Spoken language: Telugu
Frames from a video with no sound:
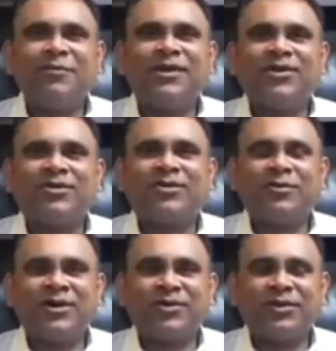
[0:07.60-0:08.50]
డాక్టర్
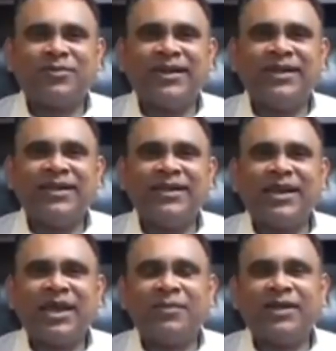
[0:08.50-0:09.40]
కుమార్ కొత్తపల్లి
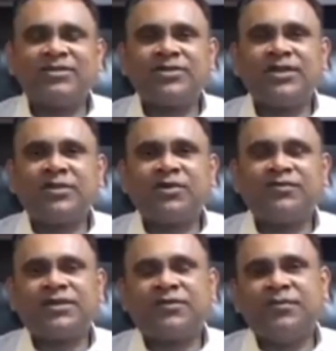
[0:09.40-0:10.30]
ఐఎమ్ అన్ అసోసియేట్
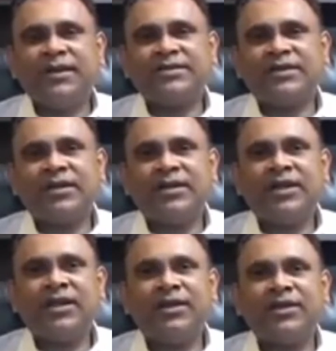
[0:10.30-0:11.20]
ప్రొఫెసర్ ఆఫ్ మెడిసిన్ అట్
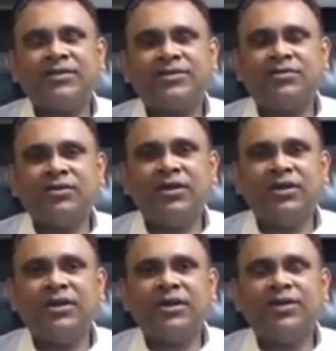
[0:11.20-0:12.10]
డెల్ మెడికల్ స్కూల్
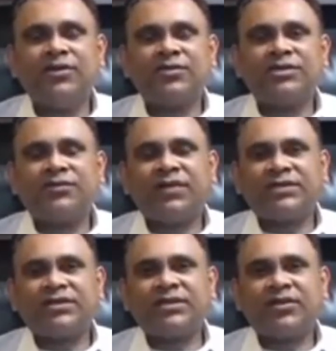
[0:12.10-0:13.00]
యూనివర్సిటీ ఆఫ్
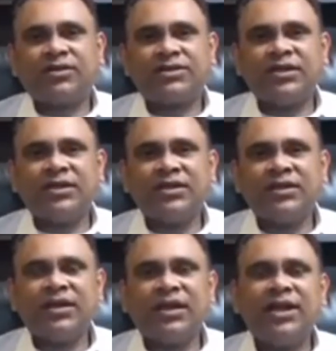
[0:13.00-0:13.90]
టెక్సస్ అట్ ఆస్టిన్
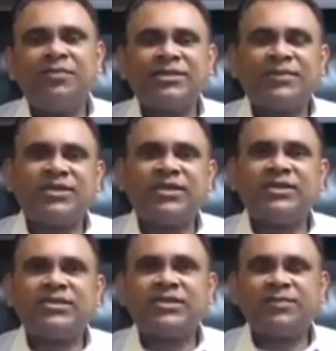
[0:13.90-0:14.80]
అండ్ మై
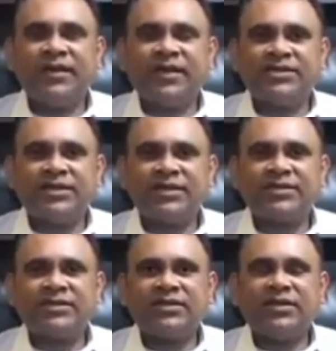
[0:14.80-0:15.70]
స్పెషలైజేషన్ ఇస్ మెడికల్ జెనెటిక్స్
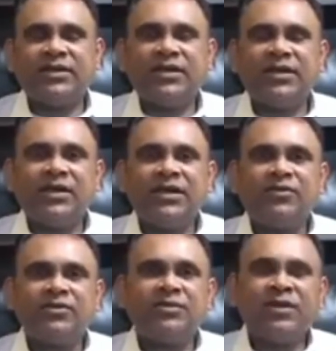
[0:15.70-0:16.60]

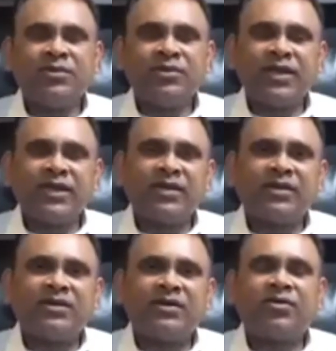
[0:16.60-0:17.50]
ఈరోజు మీ ముందుకి
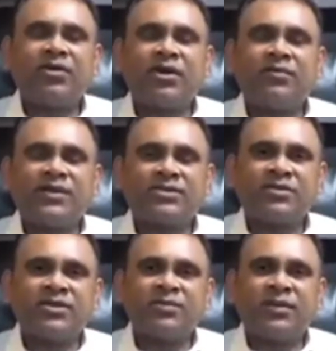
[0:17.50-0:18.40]
కరోనా వైరస్
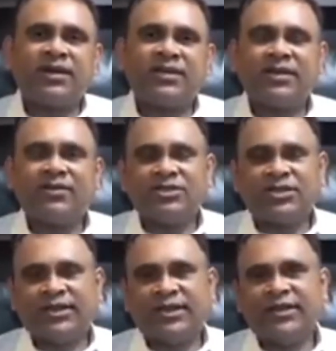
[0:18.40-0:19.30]
గురించి మాట్లాడటానికి
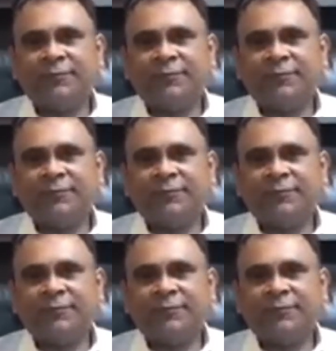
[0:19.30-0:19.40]
వచ్చానండి